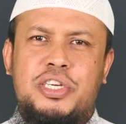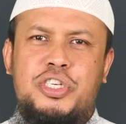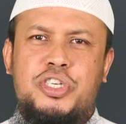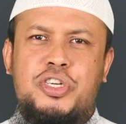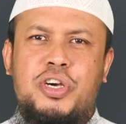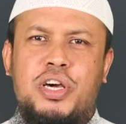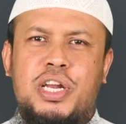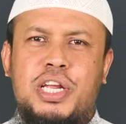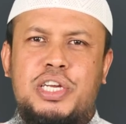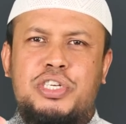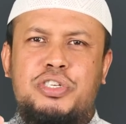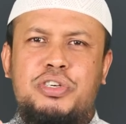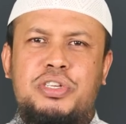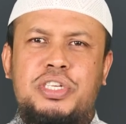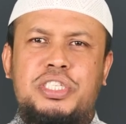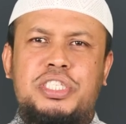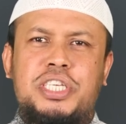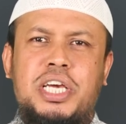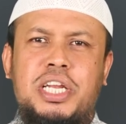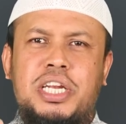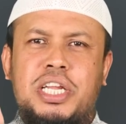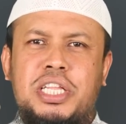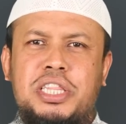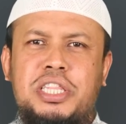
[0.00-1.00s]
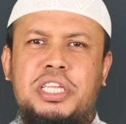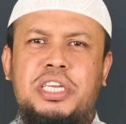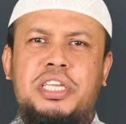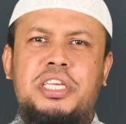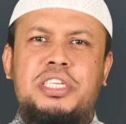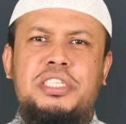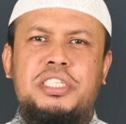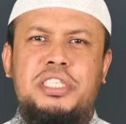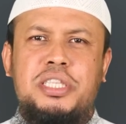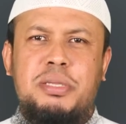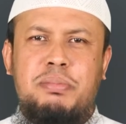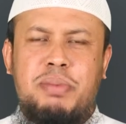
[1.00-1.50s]
সরাসরি জান্নাতে
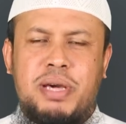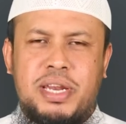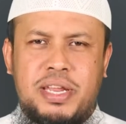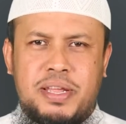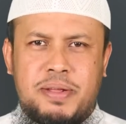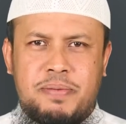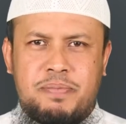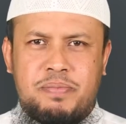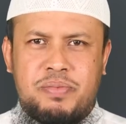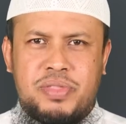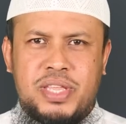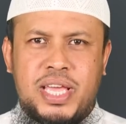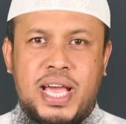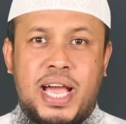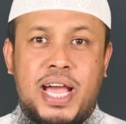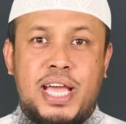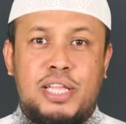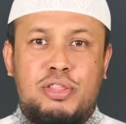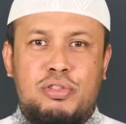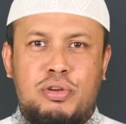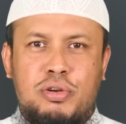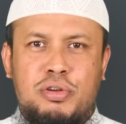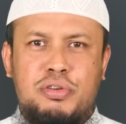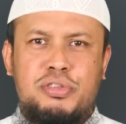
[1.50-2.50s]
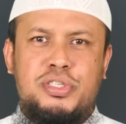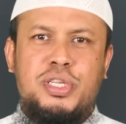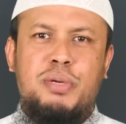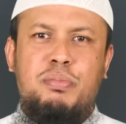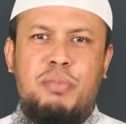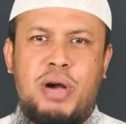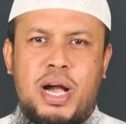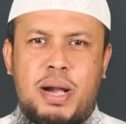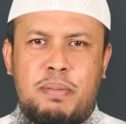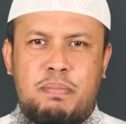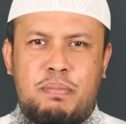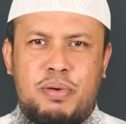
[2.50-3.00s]
নিয়ে যেতে পারে এই আয়াতুল কুরসির
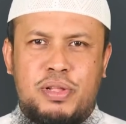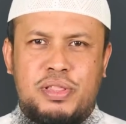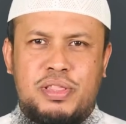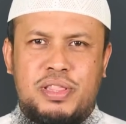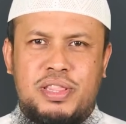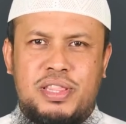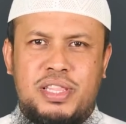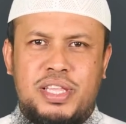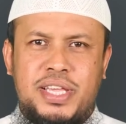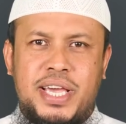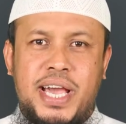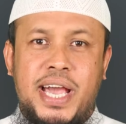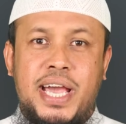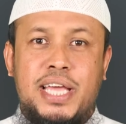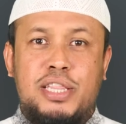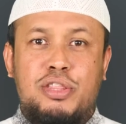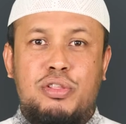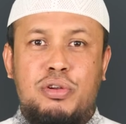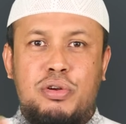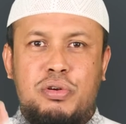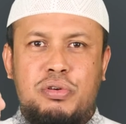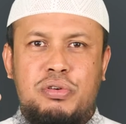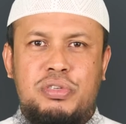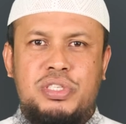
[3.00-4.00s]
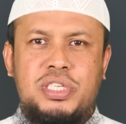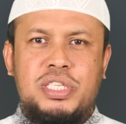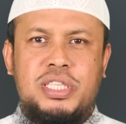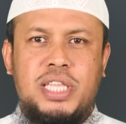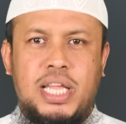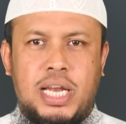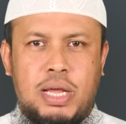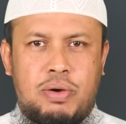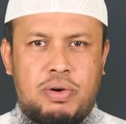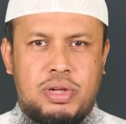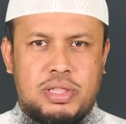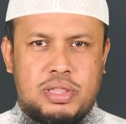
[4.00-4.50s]
মোহাব্বত এই আয়াতুল কুরসি
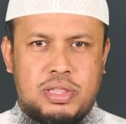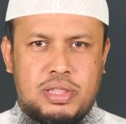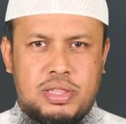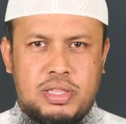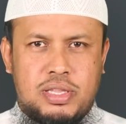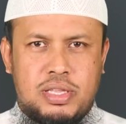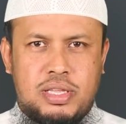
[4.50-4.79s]
তেলাওয়াত